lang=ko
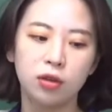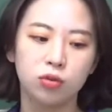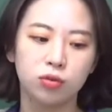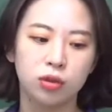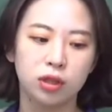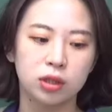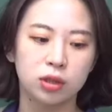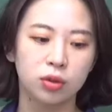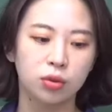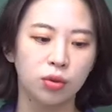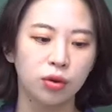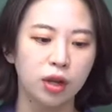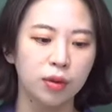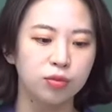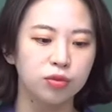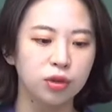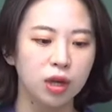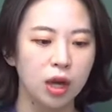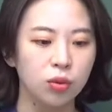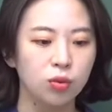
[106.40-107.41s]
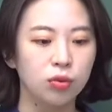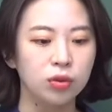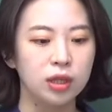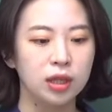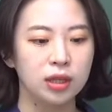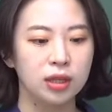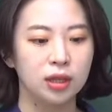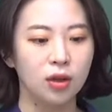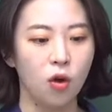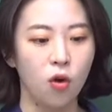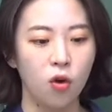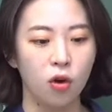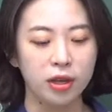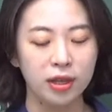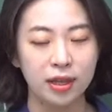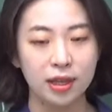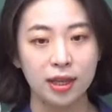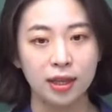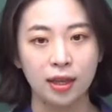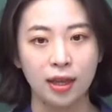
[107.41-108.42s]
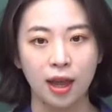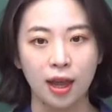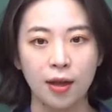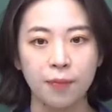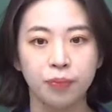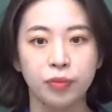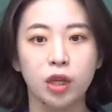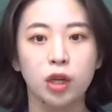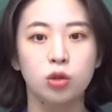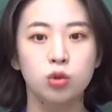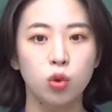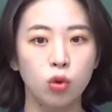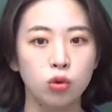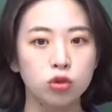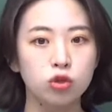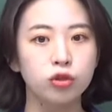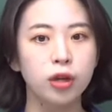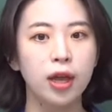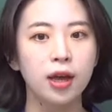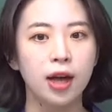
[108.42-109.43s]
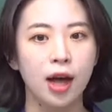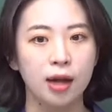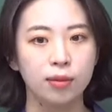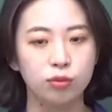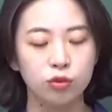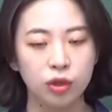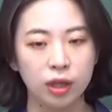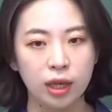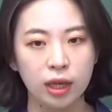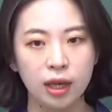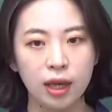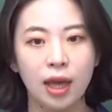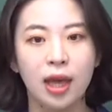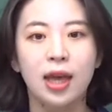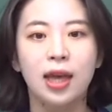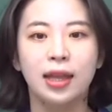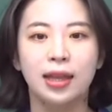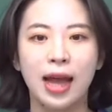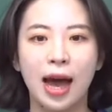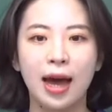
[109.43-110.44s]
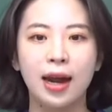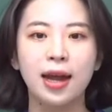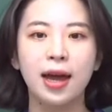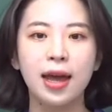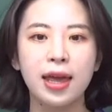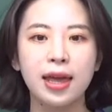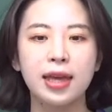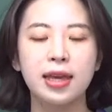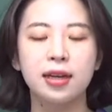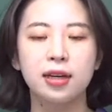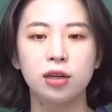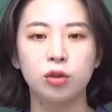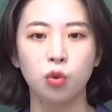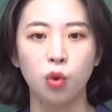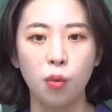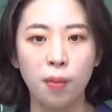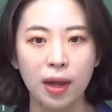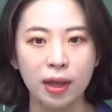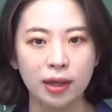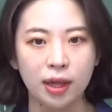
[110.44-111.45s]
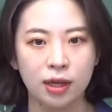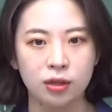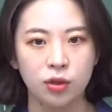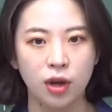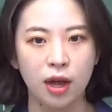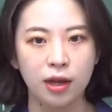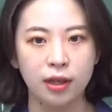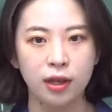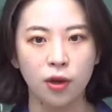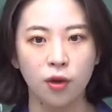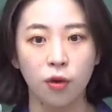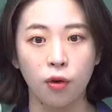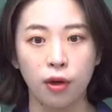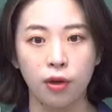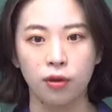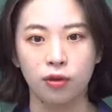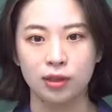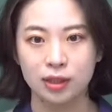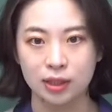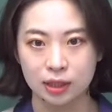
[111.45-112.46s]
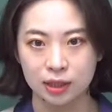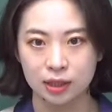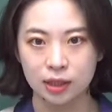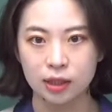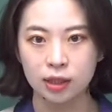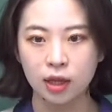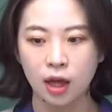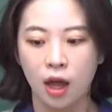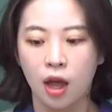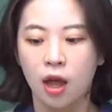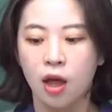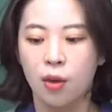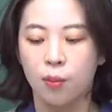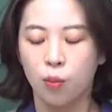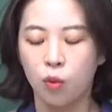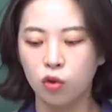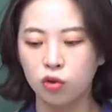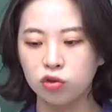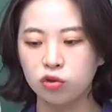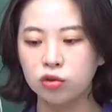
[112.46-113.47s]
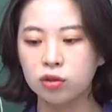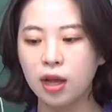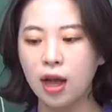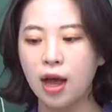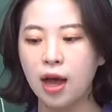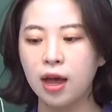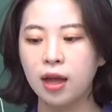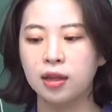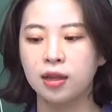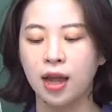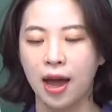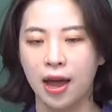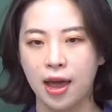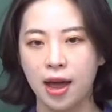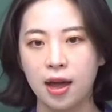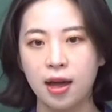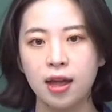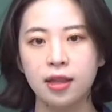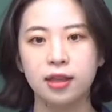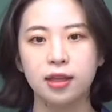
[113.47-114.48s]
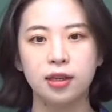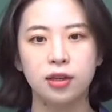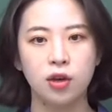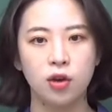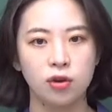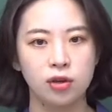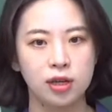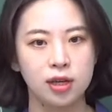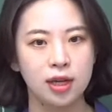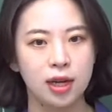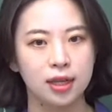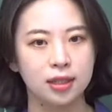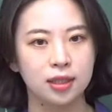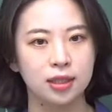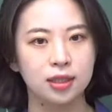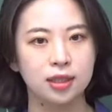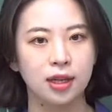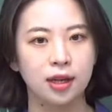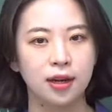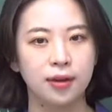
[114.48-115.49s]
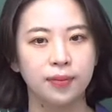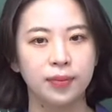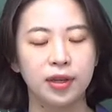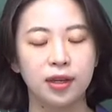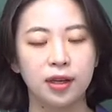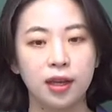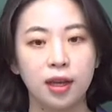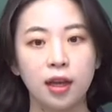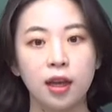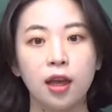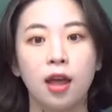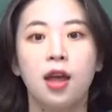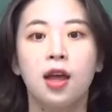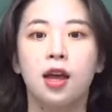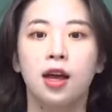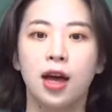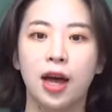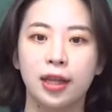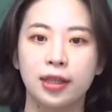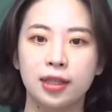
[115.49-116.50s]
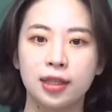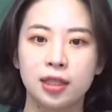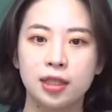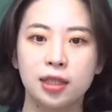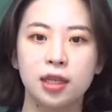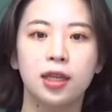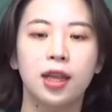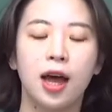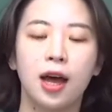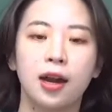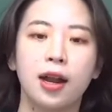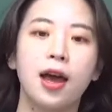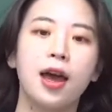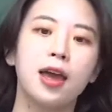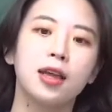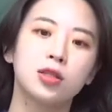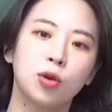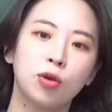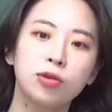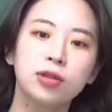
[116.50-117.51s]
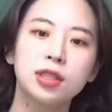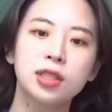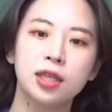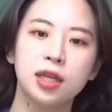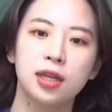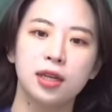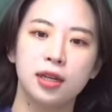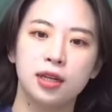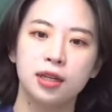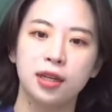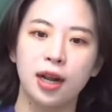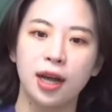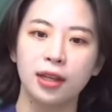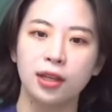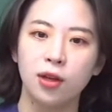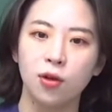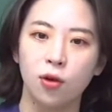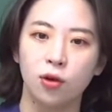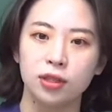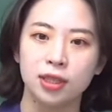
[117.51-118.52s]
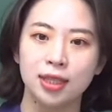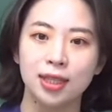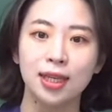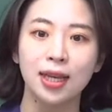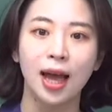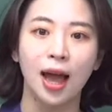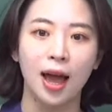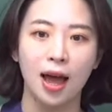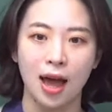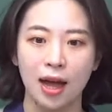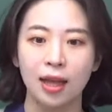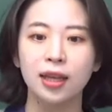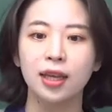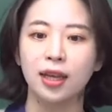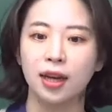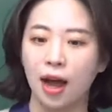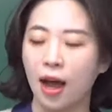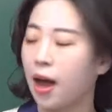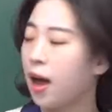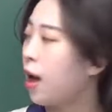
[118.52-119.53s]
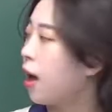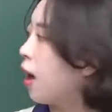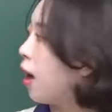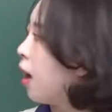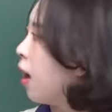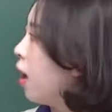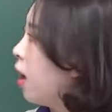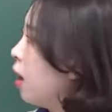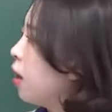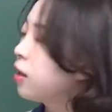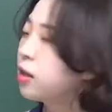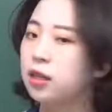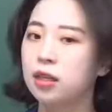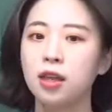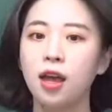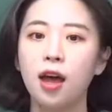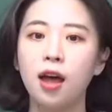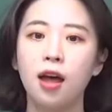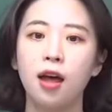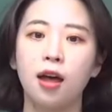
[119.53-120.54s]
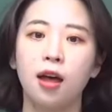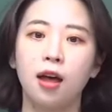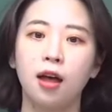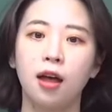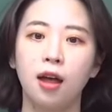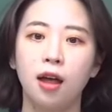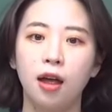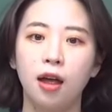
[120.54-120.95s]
우리 스토리북에도 있, 어, 있는데 소수의 가문이 나라의 일을 도맡아서 하는 거예요. 즉, 모두 다 다양한 능력을 가진 사람들이 같이 나라의 정치 일을 하는 것이 아니라 그냥